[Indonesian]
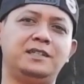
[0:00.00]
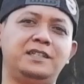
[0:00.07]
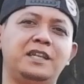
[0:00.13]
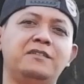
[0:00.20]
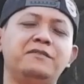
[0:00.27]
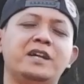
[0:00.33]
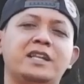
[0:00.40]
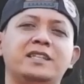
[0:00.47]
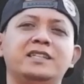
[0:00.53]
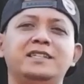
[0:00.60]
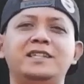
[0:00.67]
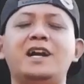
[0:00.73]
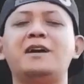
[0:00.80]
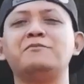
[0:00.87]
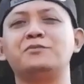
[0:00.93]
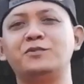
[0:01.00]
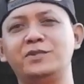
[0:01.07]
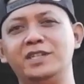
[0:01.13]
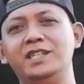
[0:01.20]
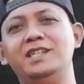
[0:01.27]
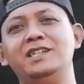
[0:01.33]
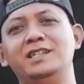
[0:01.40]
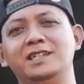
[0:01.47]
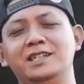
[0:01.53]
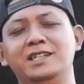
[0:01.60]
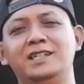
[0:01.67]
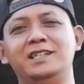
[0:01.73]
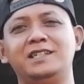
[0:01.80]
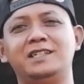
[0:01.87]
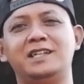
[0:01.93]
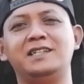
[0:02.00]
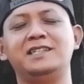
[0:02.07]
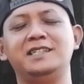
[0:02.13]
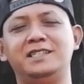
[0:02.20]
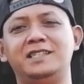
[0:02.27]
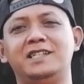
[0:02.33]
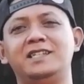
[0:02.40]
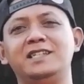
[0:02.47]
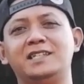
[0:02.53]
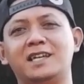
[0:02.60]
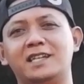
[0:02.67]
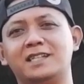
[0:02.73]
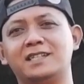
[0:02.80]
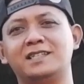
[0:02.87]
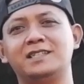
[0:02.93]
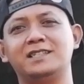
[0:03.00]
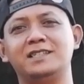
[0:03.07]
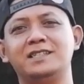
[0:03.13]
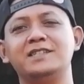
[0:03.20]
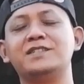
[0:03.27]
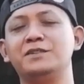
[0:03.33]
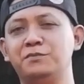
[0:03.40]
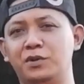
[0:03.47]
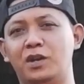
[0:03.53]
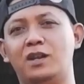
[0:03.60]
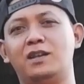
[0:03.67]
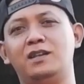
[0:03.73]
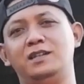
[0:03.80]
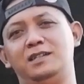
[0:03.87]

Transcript: Dewi Hariti diampuni dan dijadikan simbol